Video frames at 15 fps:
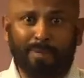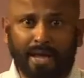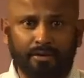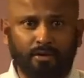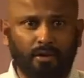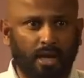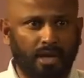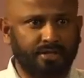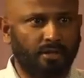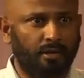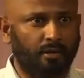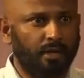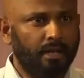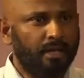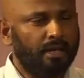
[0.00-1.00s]
On ne parle
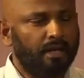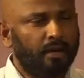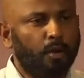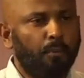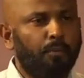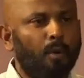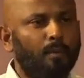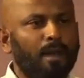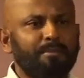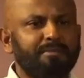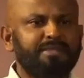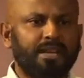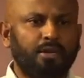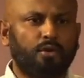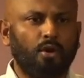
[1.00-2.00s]
pas de l'argent.
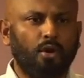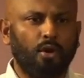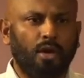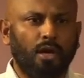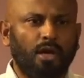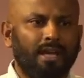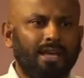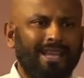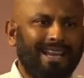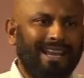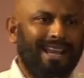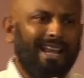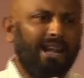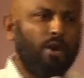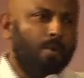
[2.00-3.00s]
Le problème, c'est que
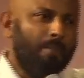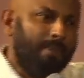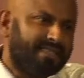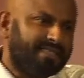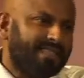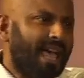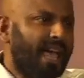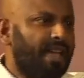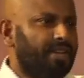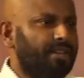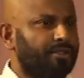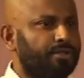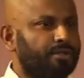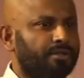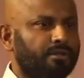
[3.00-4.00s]
le
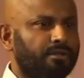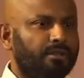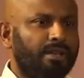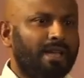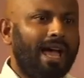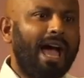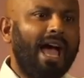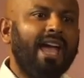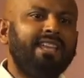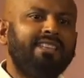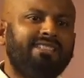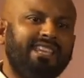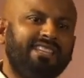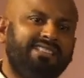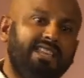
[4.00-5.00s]
message
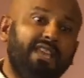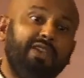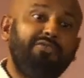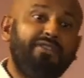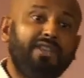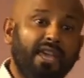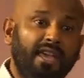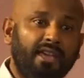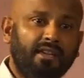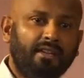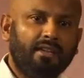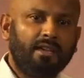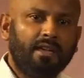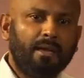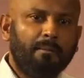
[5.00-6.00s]
a été
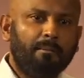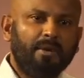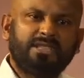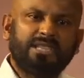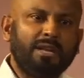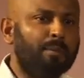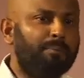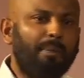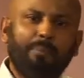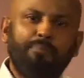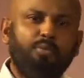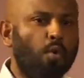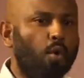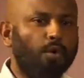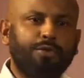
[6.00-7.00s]
dévié, mais
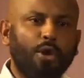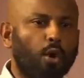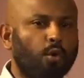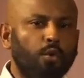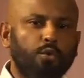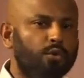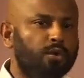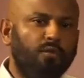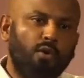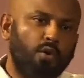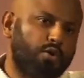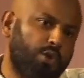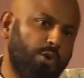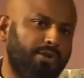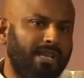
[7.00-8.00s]
ce n'est pas pour autant
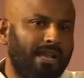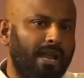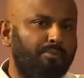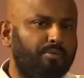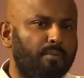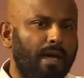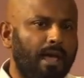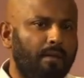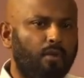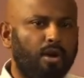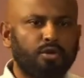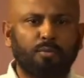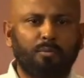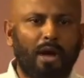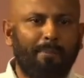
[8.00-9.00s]
que nous devons le jeter à la
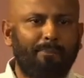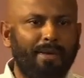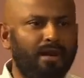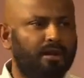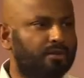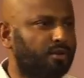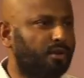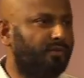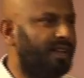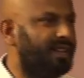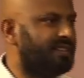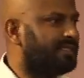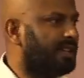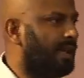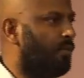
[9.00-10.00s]
poubelle. Moi, je me
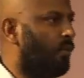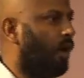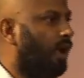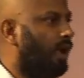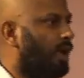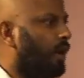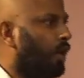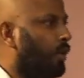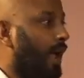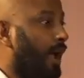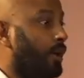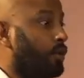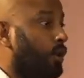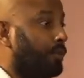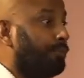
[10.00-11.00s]
rappelle lorsque Vanessa et
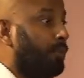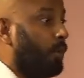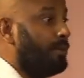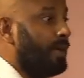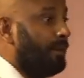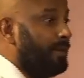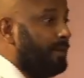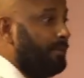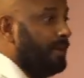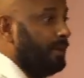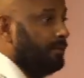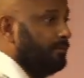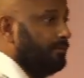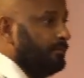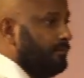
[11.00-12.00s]
moi, on a eu notre
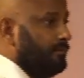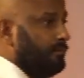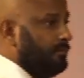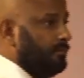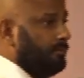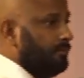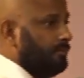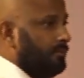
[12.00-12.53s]
premier bébé.